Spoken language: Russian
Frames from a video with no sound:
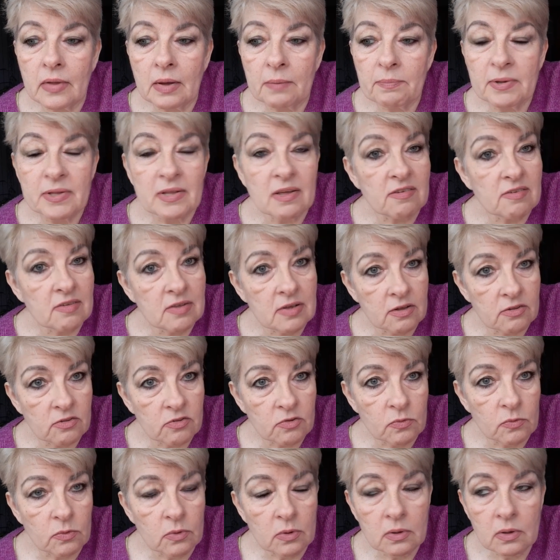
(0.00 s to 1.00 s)
по
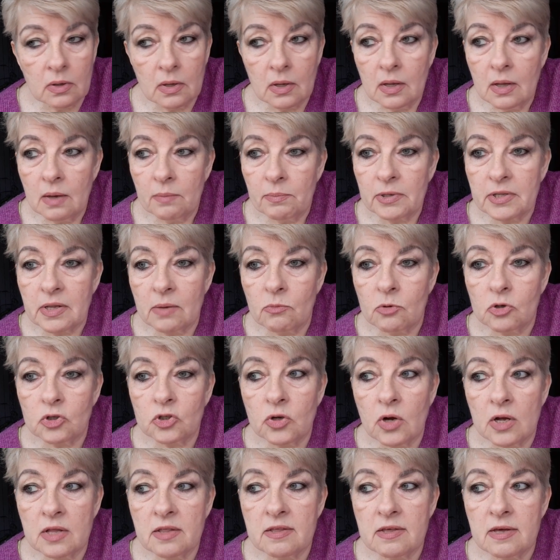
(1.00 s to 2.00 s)
наследству, потому
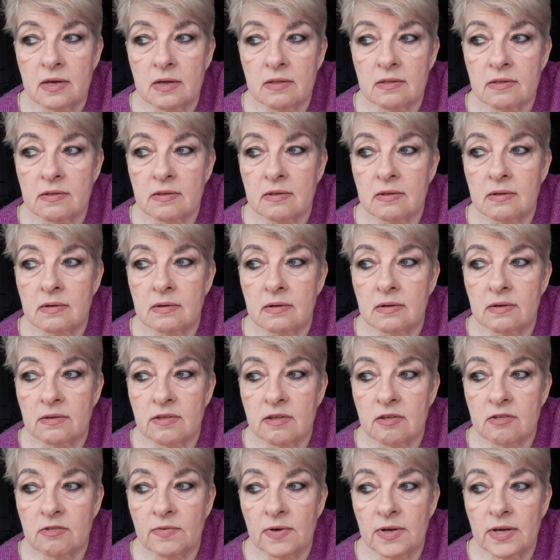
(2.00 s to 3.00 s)
что отец э,
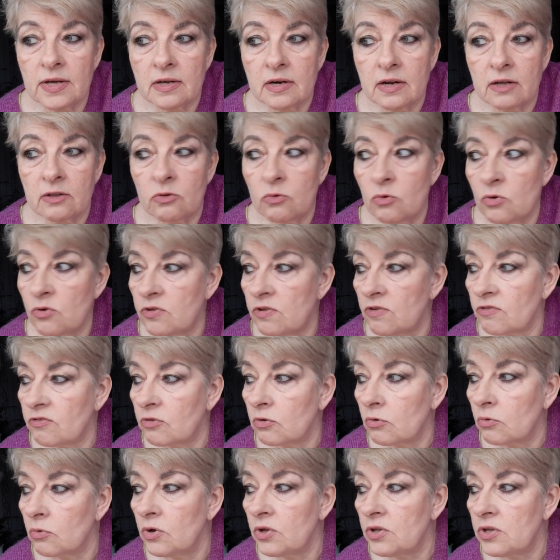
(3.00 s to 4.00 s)
со своей родной
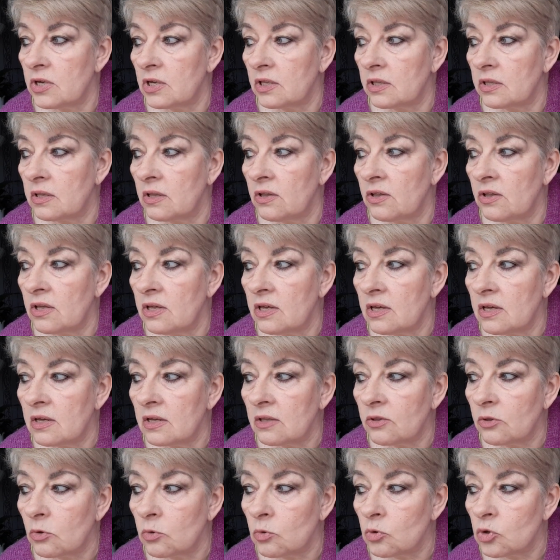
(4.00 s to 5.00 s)
сестрой не,
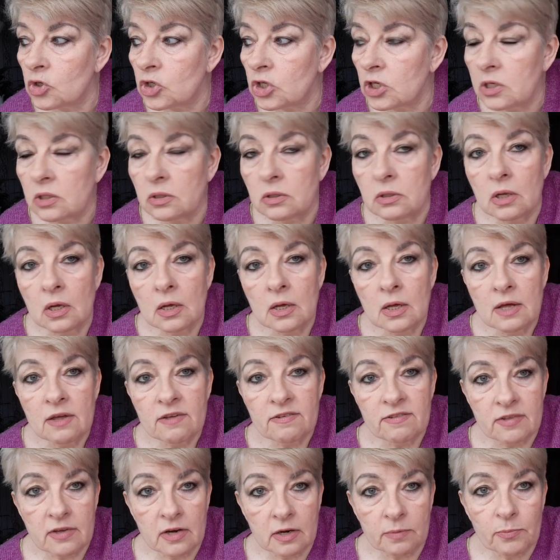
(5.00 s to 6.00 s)
не дружил
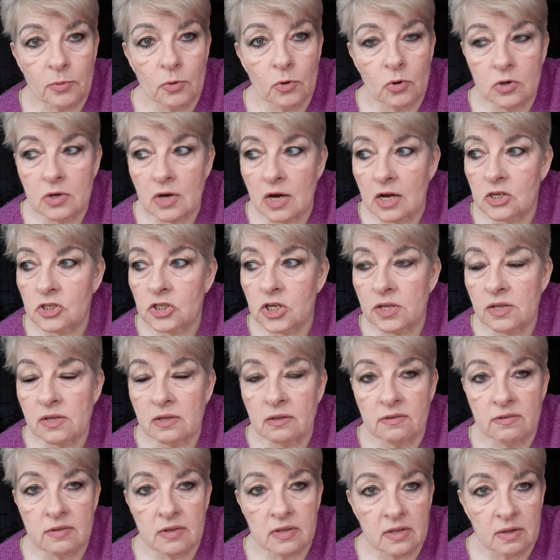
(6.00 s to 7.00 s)
с тех пор, как
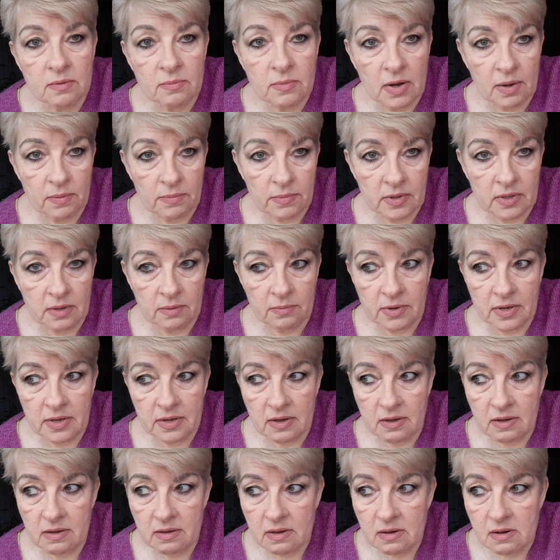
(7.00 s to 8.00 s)
женился на маме, на
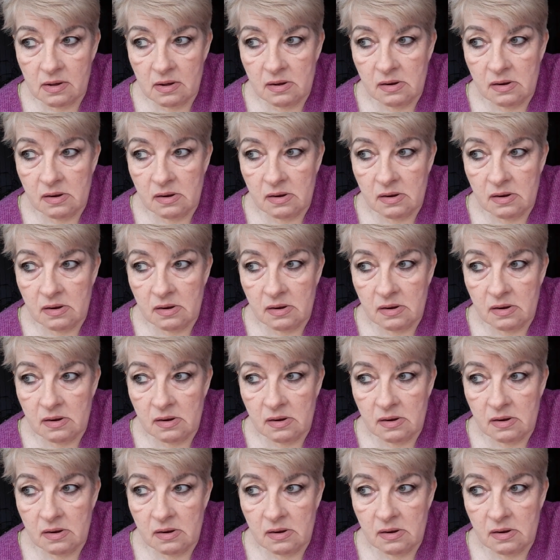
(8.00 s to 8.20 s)
моей.